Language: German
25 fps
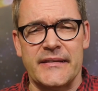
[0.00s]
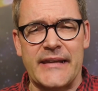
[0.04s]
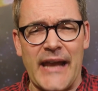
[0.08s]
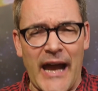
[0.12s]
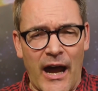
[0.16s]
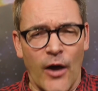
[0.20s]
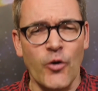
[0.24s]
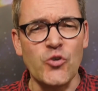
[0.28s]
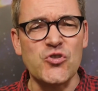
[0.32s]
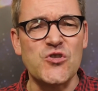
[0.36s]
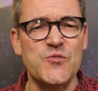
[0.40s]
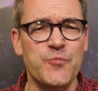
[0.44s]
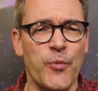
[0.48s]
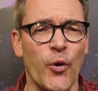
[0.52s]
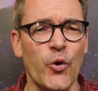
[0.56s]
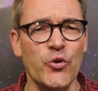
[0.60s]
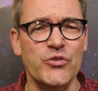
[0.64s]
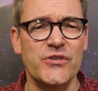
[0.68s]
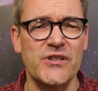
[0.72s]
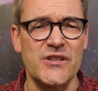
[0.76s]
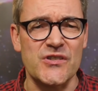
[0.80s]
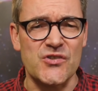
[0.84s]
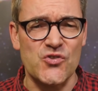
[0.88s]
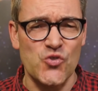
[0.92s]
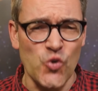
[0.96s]
Der Ausbruch
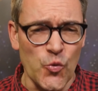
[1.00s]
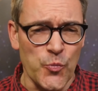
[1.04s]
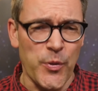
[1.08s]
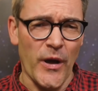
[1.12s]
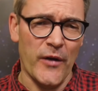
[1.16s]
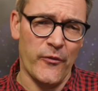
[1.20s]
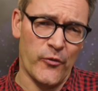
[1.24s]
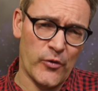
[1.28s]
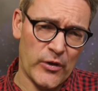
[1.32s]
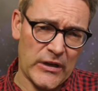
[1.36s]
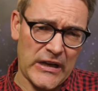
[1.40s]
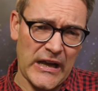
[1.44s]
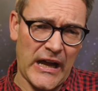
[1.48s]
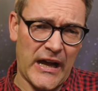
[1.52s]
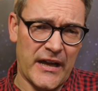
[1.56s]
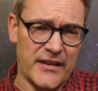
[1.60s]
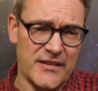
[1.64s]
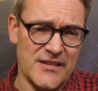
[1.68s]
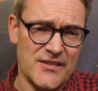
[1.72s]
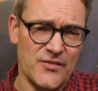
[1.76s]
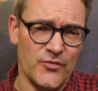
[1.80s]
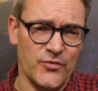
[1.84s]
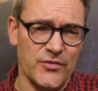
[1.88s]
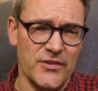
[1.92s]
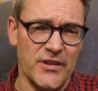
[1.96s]
des
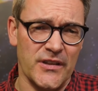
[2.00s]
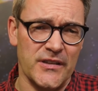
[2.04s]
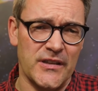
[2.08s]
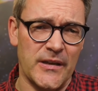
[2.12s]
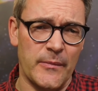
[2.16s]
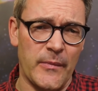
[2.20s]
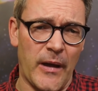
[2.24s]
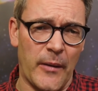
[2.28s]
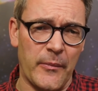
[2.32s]
Supervulkans unter dem